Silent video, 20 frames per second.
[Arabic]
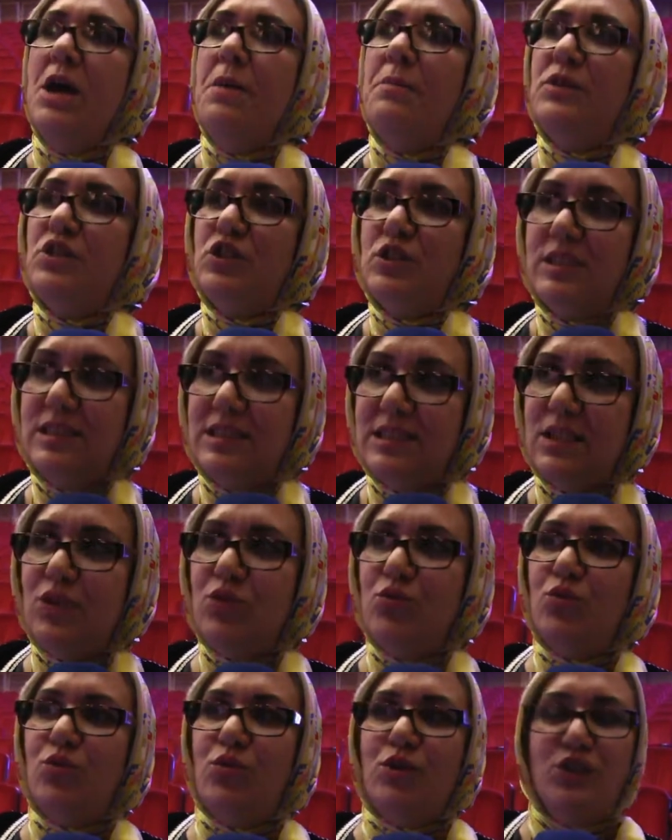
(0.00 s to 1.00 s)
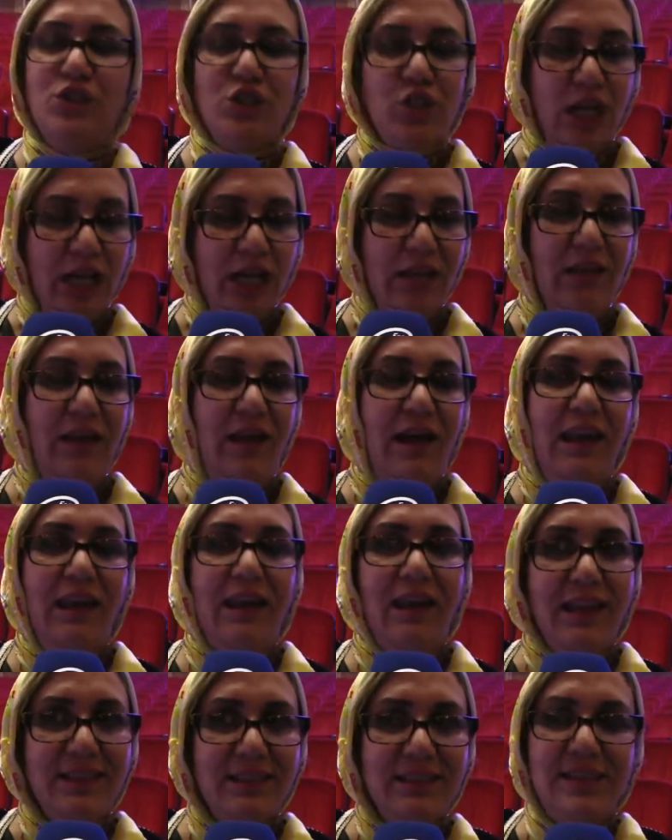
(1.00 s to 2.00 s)
باش نزيدوا ان شاء الله
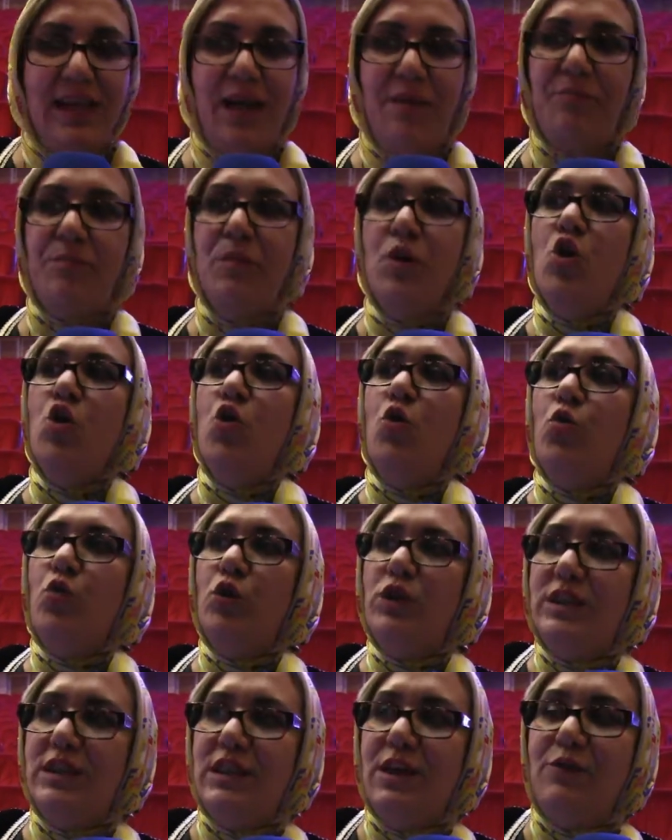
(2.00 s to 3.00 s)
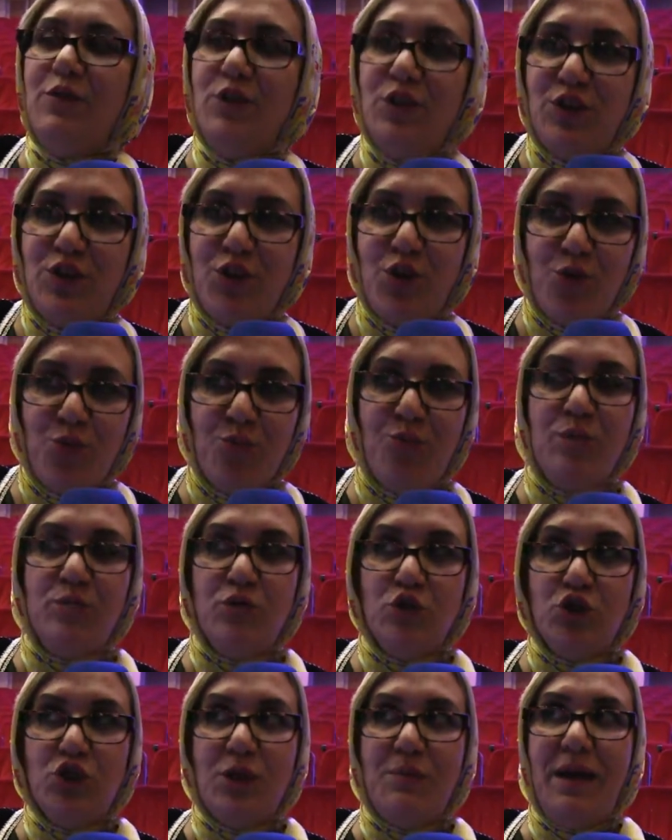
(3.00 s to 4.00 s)
القدام ويدنا في يديهم
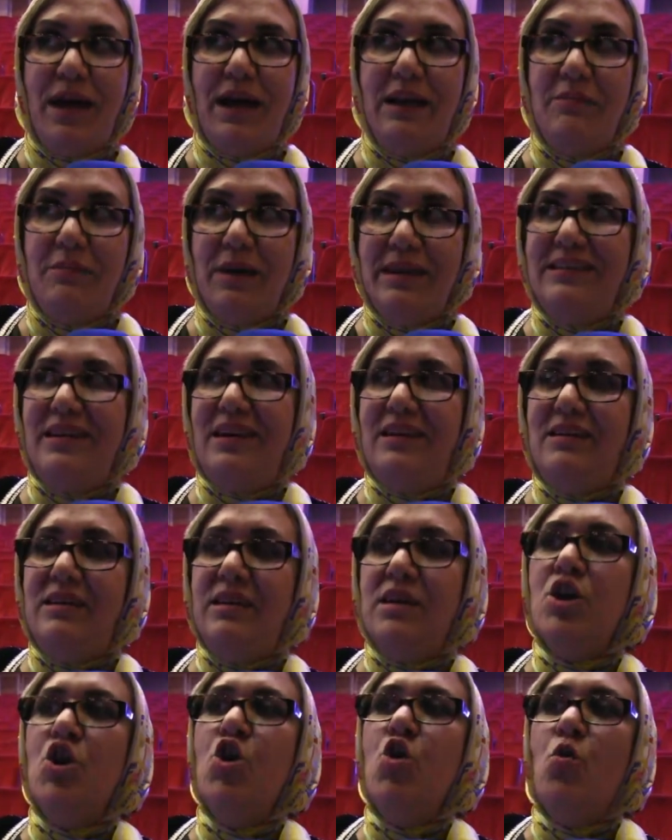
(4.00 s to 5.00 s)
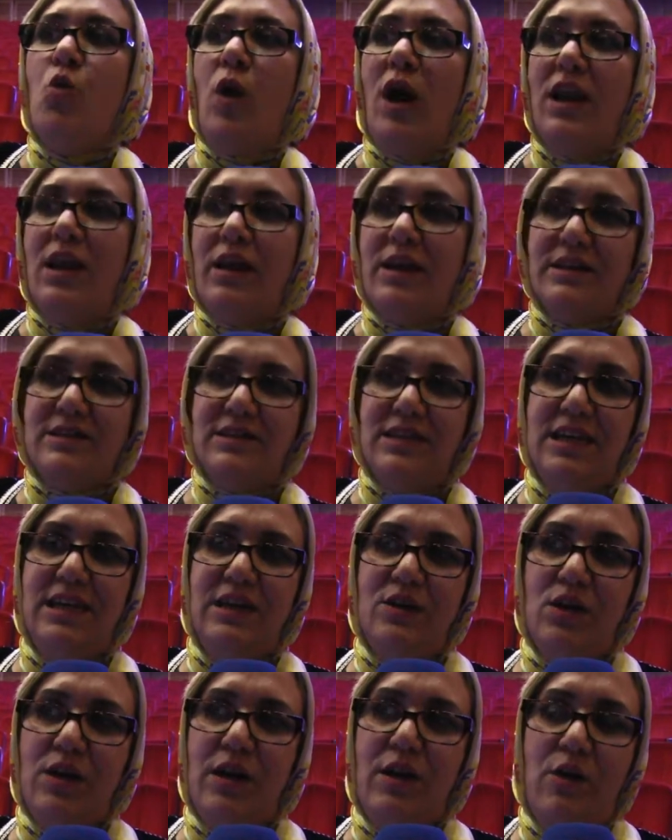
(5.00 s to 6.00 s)
بالمجتمع المدني وعلى
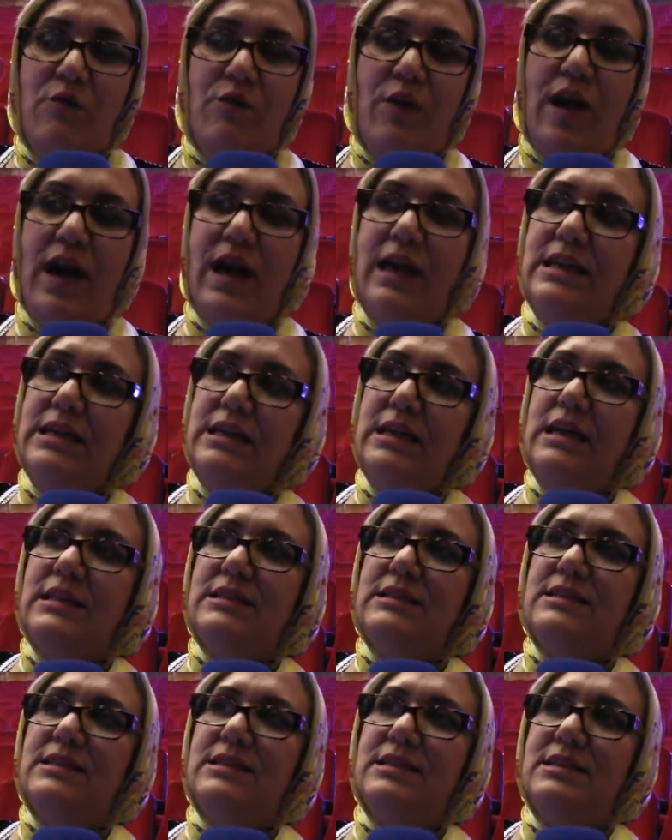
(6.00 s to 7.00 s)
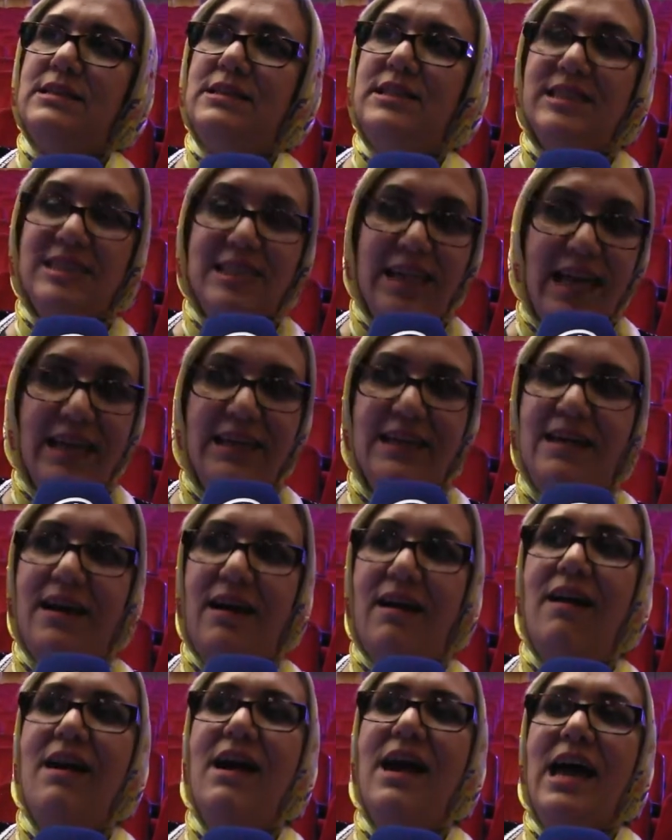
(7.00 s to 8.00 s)
راسه كالفعاليات
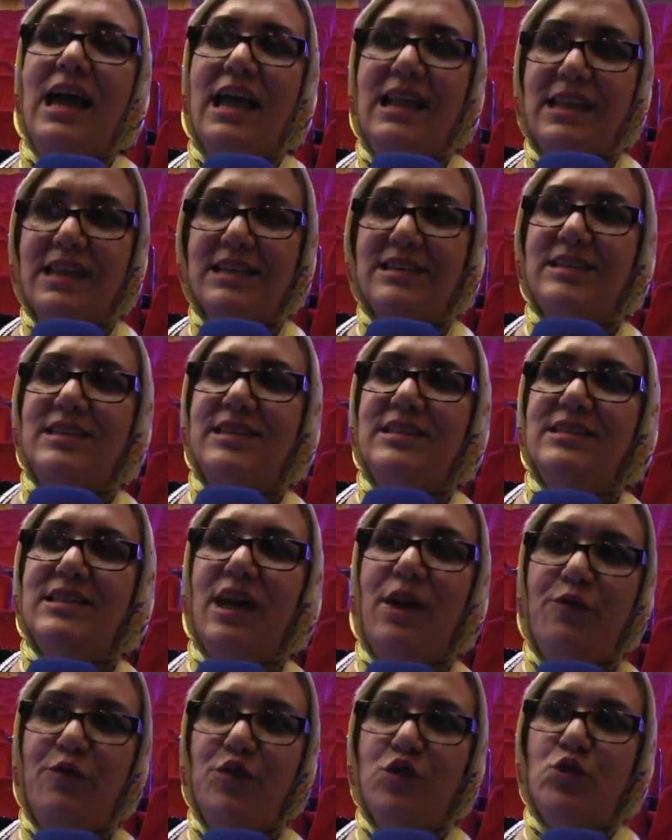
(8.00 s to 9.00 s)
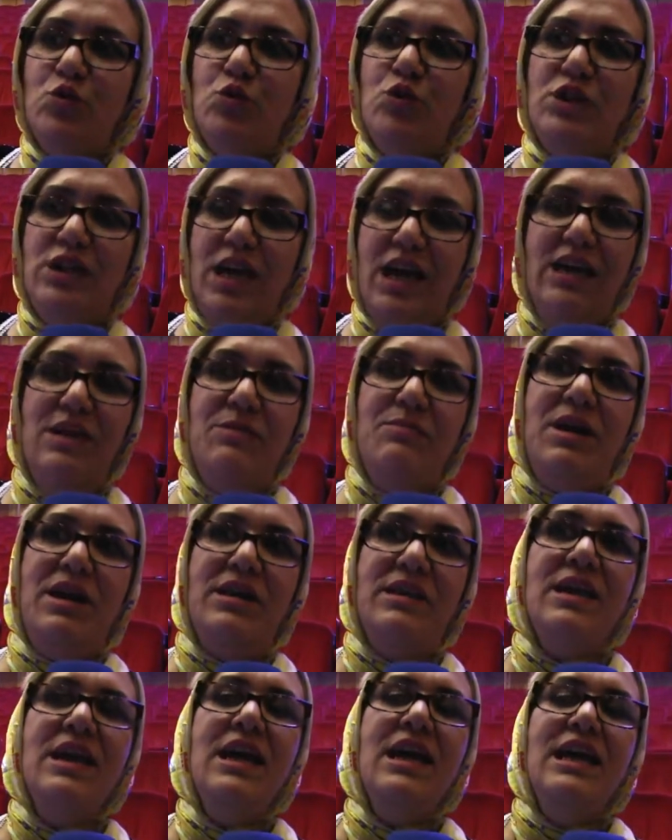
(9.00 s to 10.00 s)
النسائيه التي تحفز
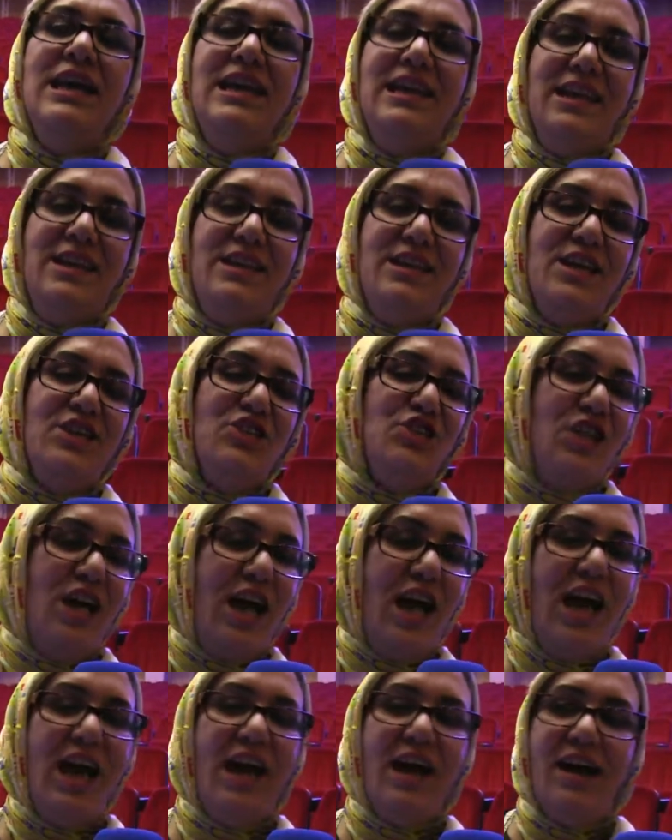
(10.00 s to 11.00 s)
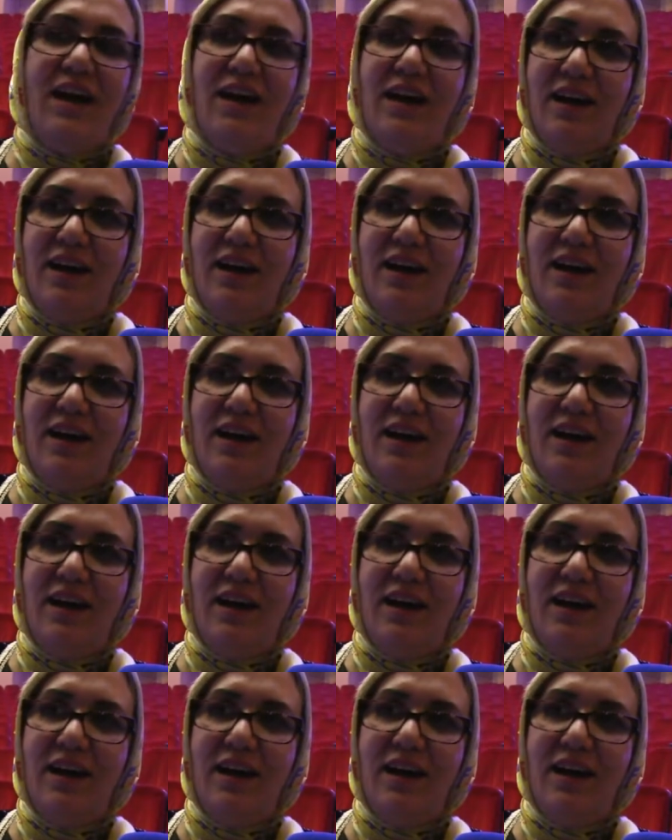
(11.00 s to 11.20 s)
دائما الى النجاح